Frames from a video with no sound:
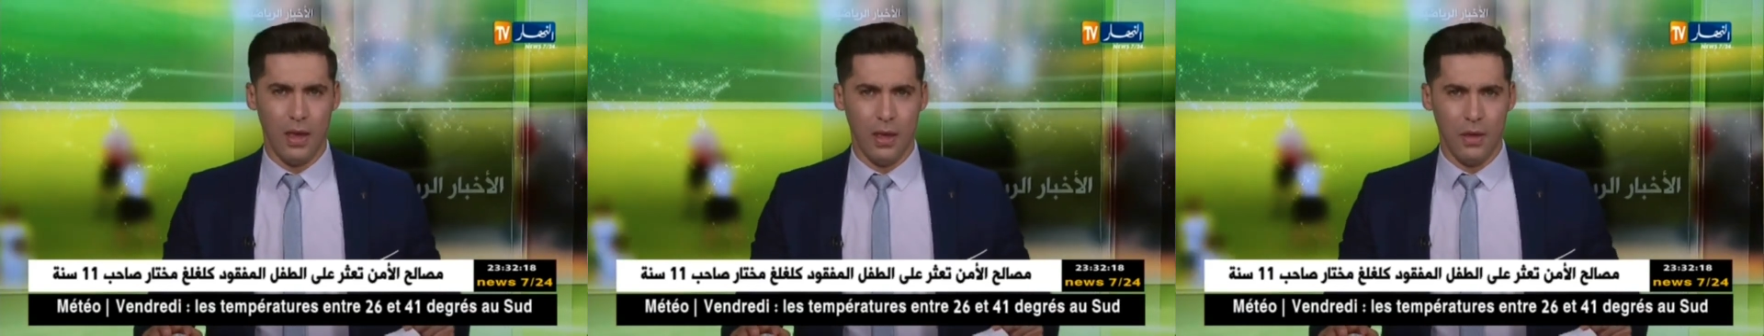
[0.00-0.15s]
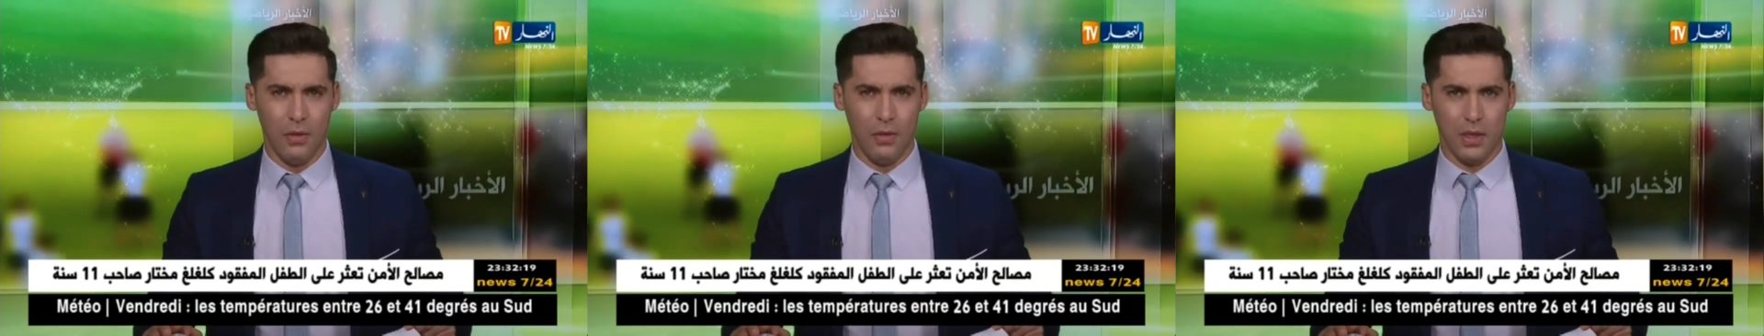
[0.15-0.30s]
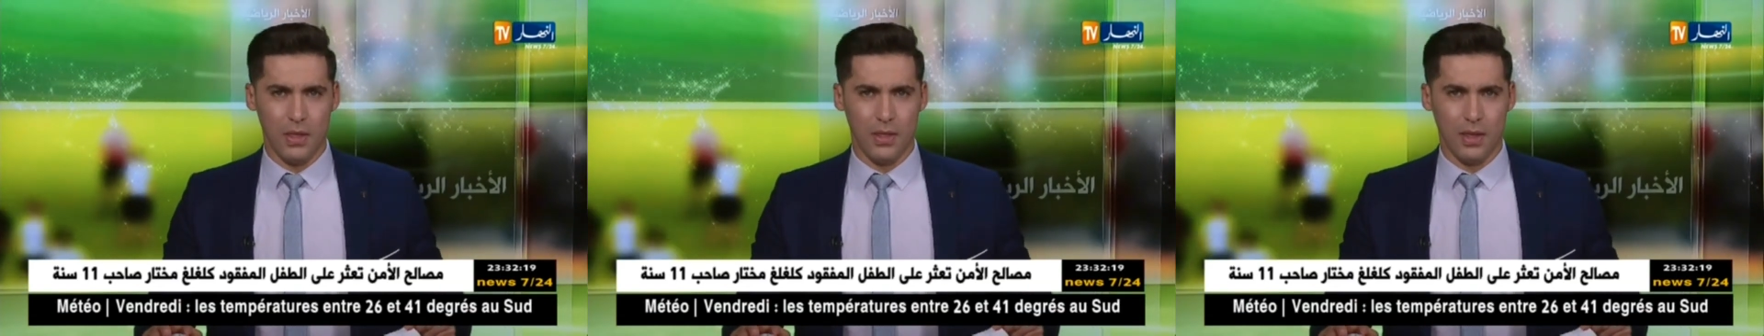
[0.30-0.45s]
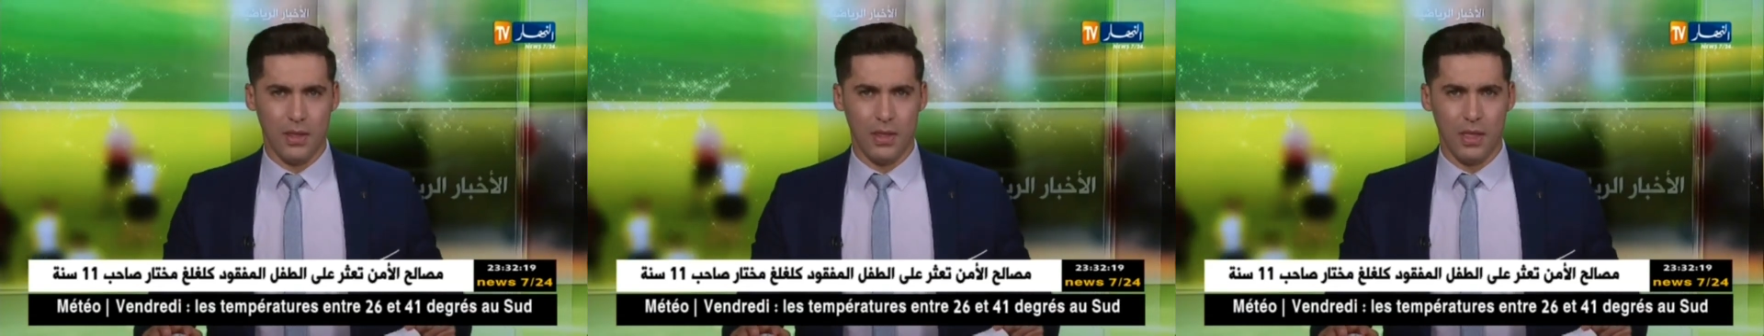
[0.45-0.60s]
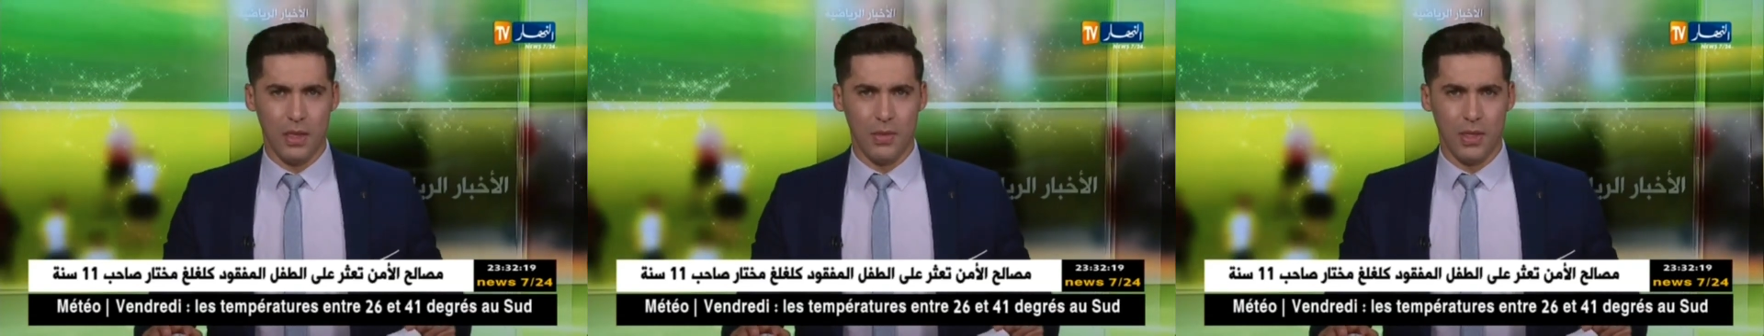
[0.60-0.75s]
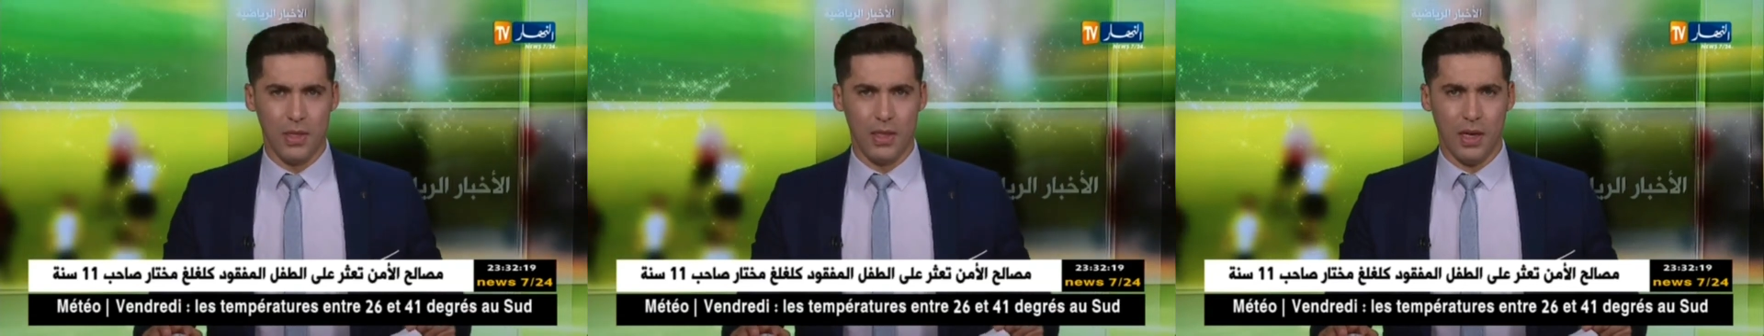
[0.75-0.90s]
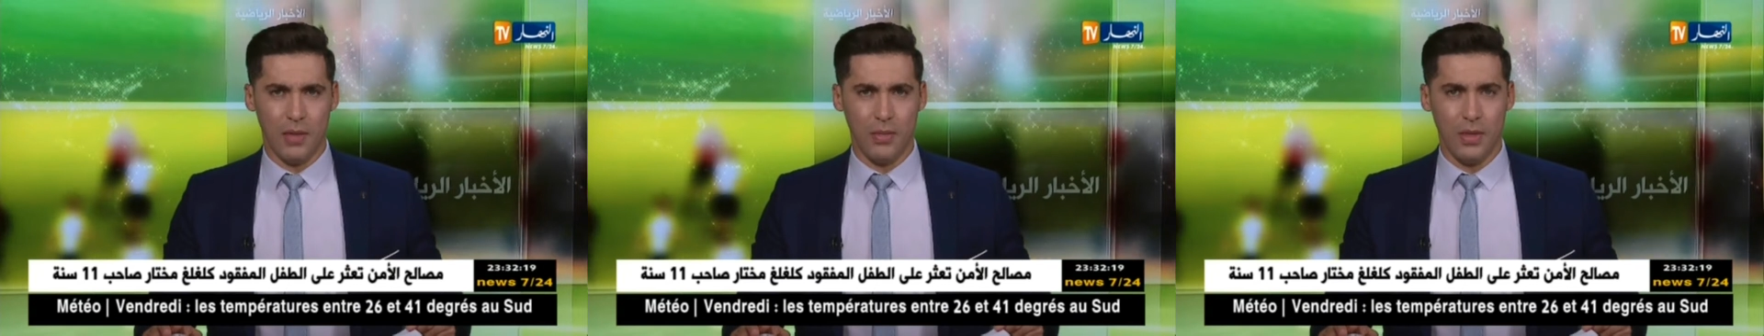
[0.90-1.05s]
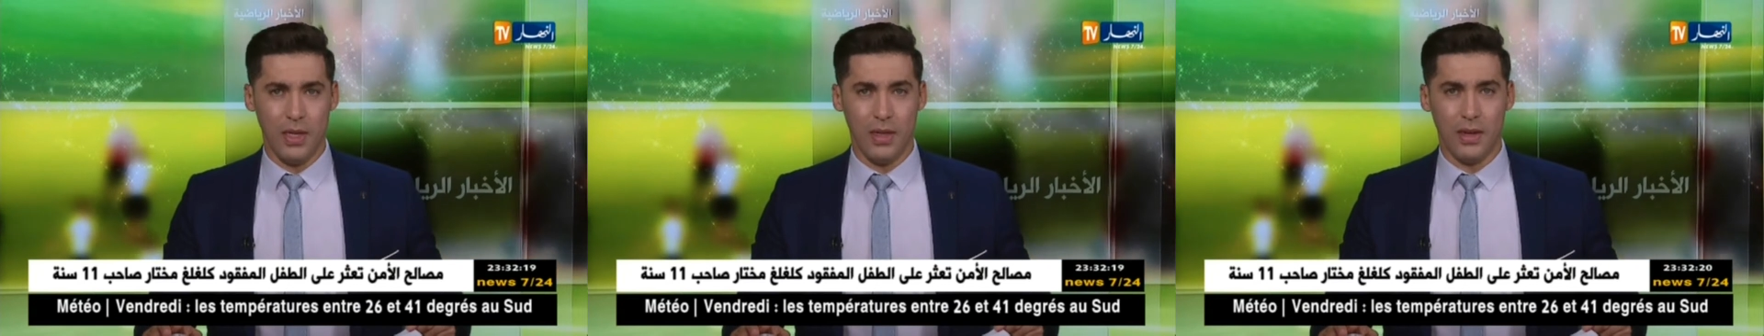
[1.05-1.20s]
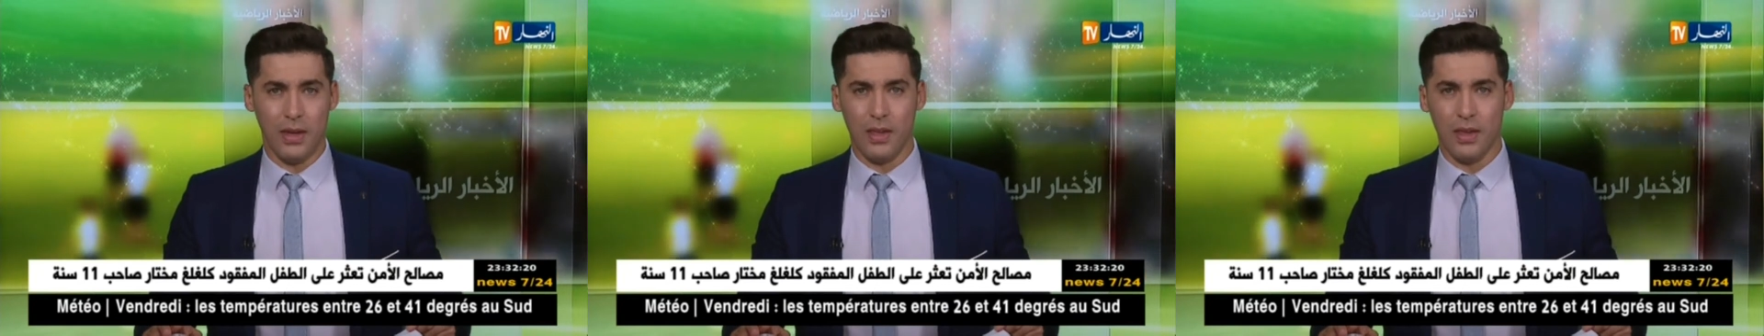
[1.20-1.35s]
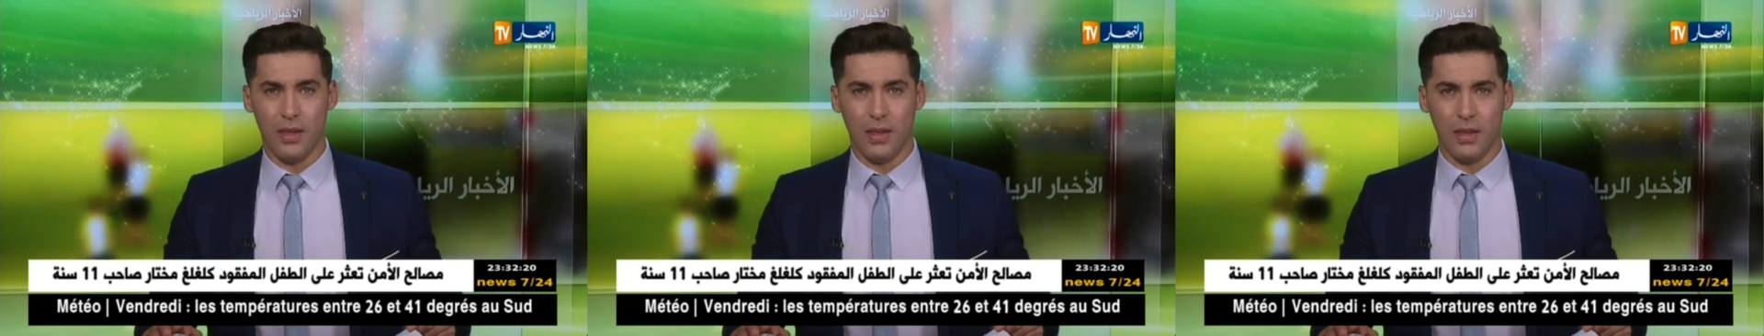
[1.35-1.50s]
في تقديم الدعم
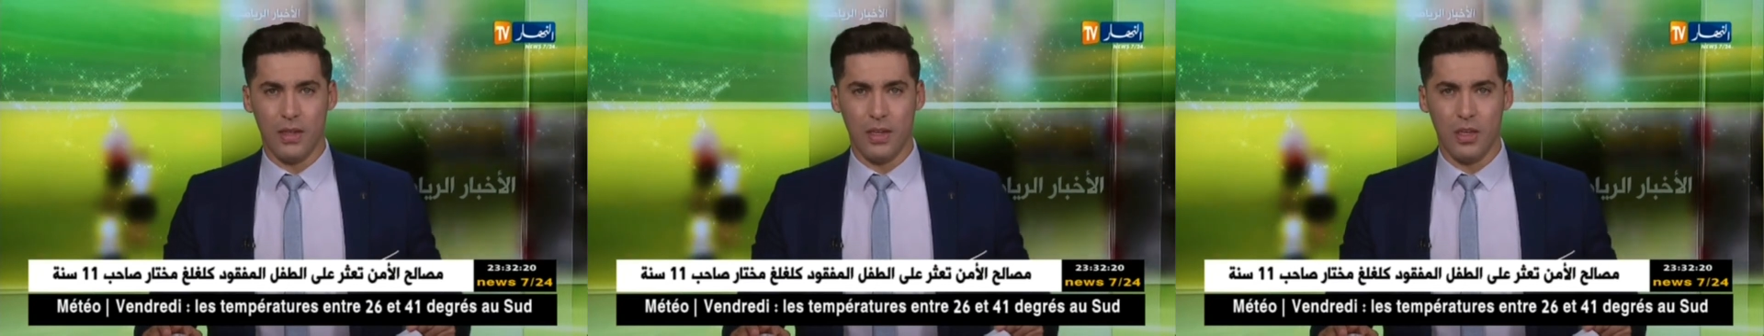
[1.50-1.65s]
للرياضه